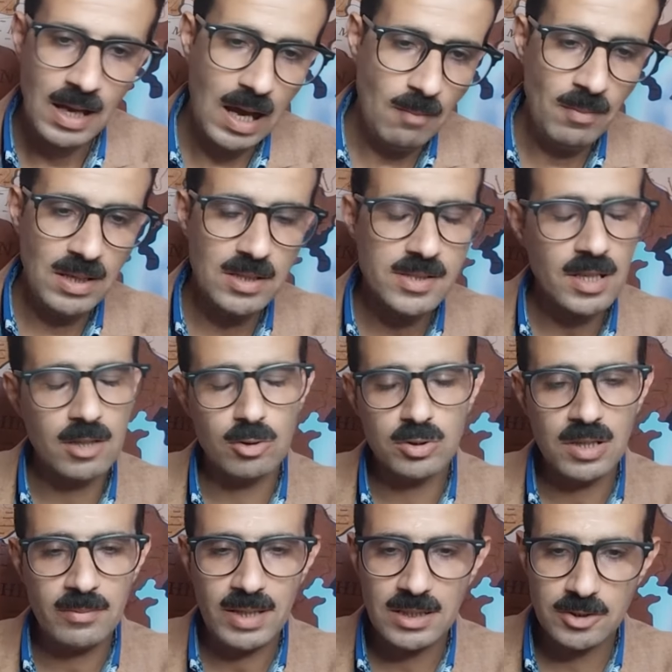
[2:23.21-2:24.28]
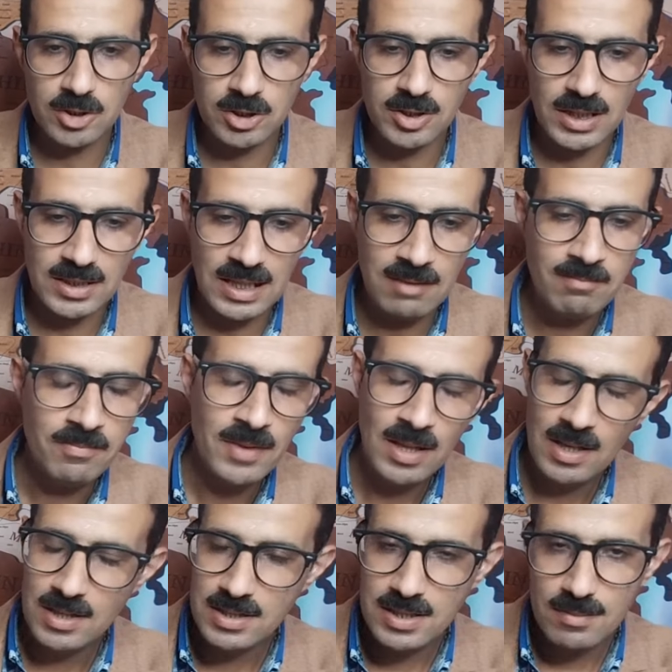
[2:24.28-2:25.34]
اما اللي ظهر قدام حضرتك ده
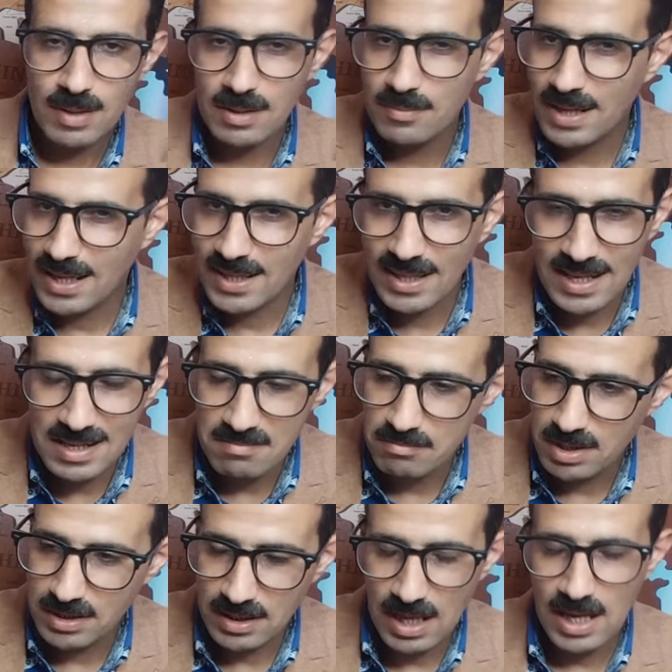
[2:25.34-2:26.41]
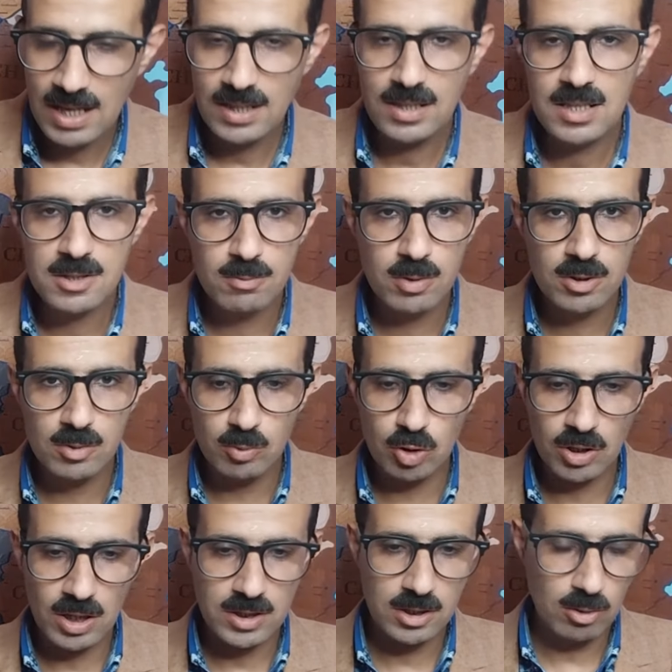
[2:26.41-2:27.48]
سيبك من اي كلام بيتقال الحزب
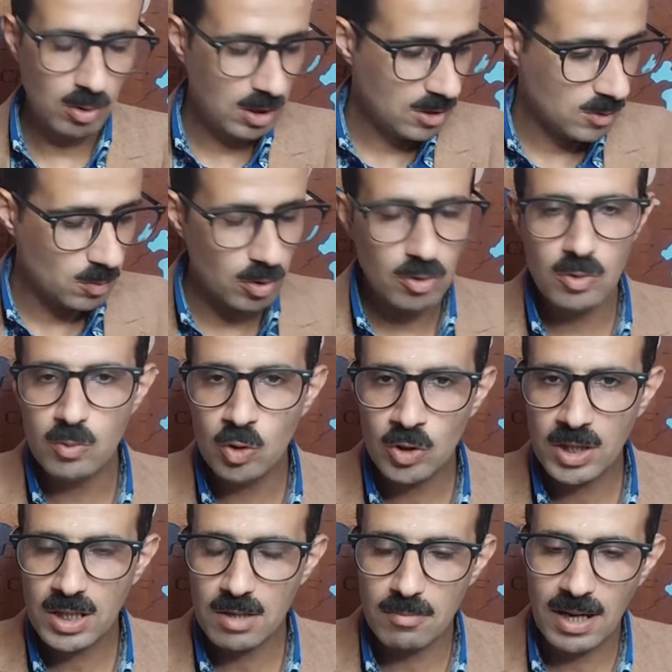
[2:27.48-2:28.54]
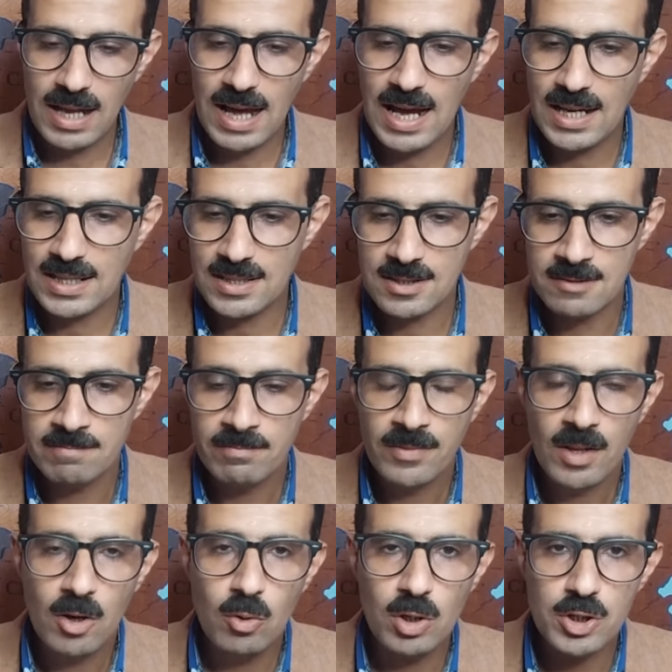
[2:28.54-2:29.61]
الديمقراطي هو الحزب الجمهوري كمالا هاريس
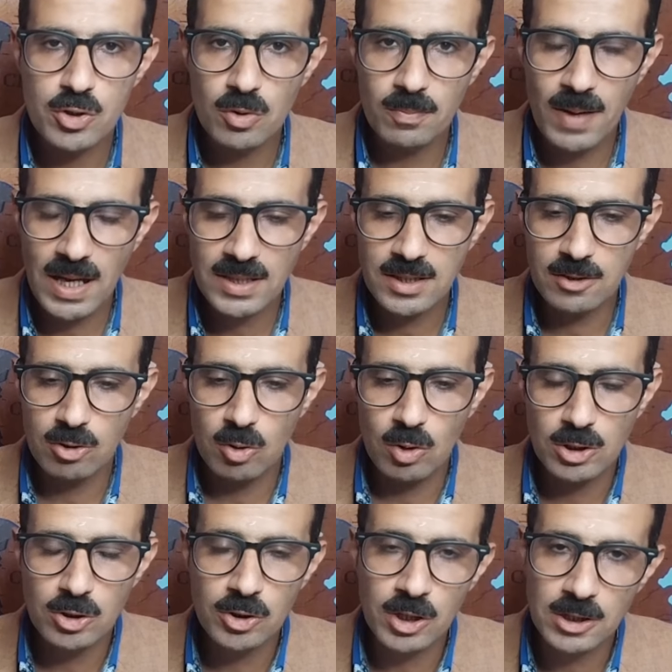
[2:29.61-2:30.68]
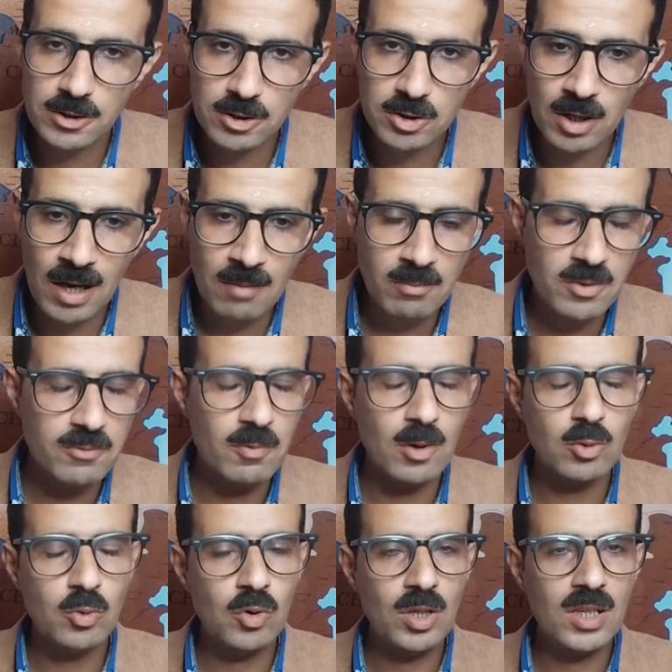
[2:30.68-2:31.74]
هو جو بايدن هو دونالد ترامب في
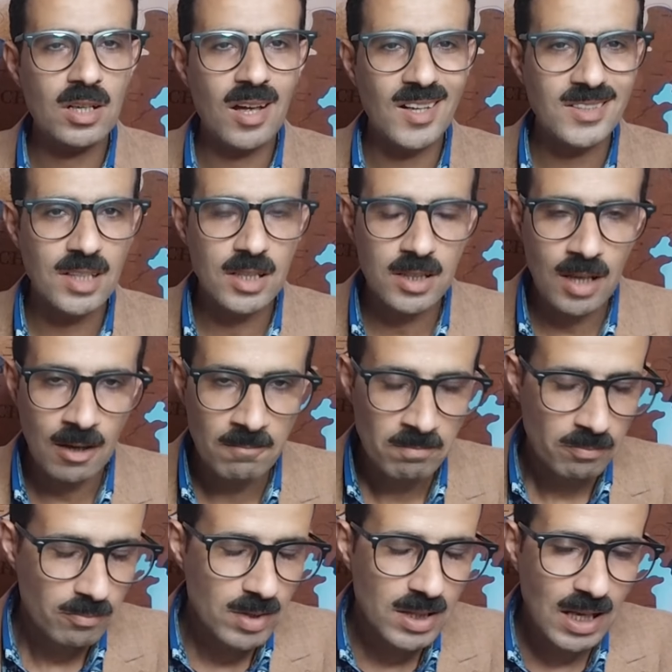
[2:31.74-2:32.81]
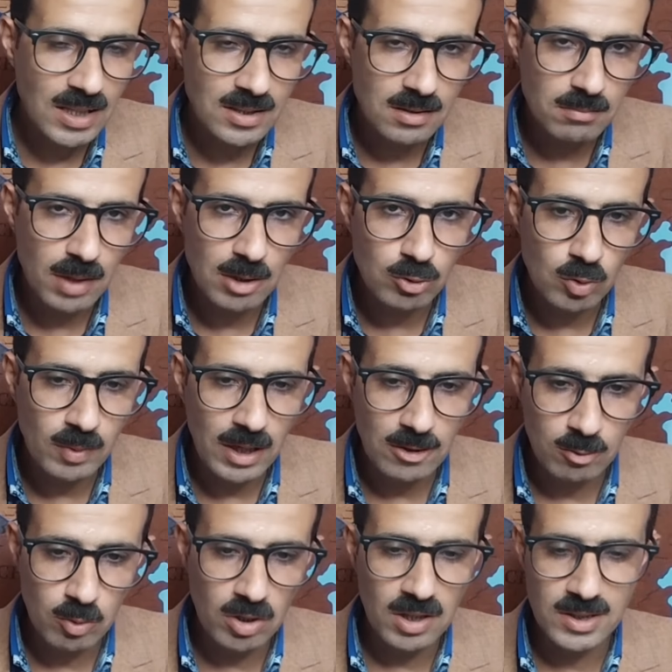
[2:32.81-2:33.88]
موضوع القضيه بتاعه المغضوب
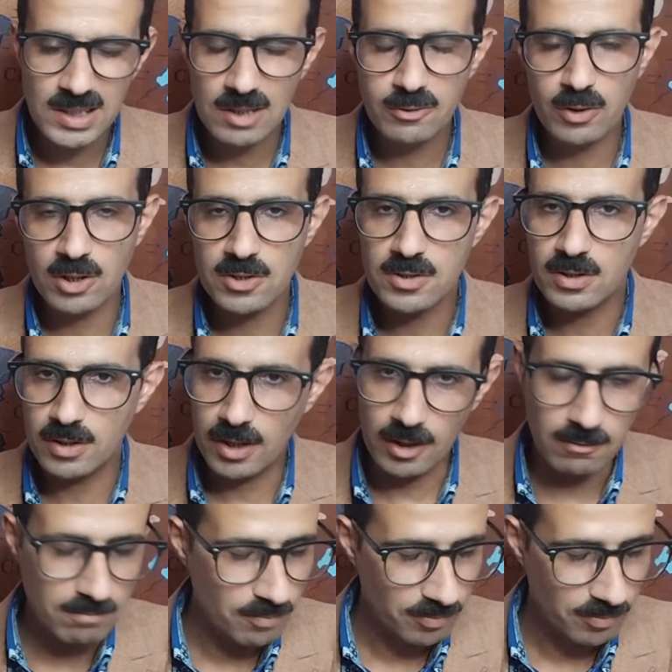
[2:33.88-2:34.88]
عليهم والقضيه الفلسطينيه